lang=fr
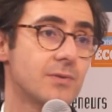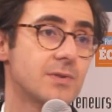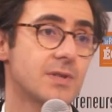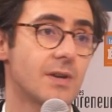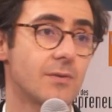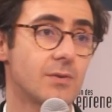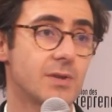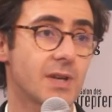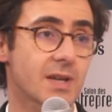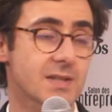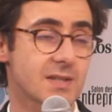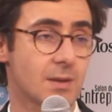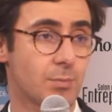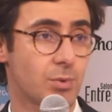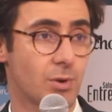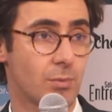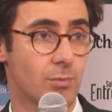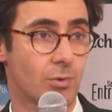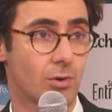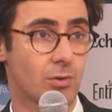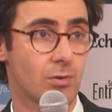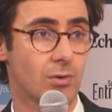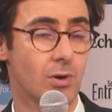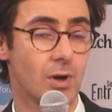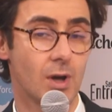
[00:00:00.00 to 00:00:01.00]
Ça veut dire
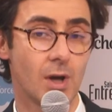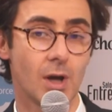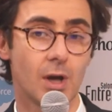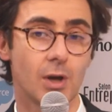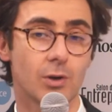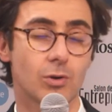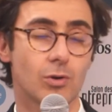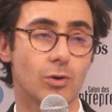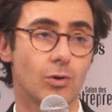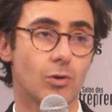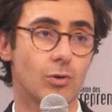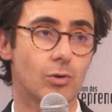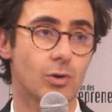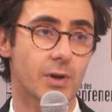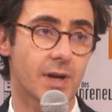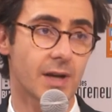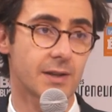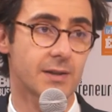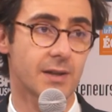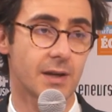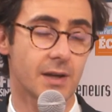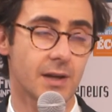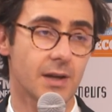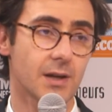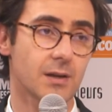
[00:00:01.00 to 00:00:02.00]
simplement que le
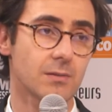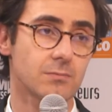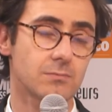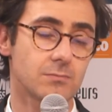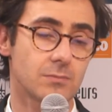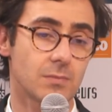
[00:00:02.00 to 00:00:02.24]
locataire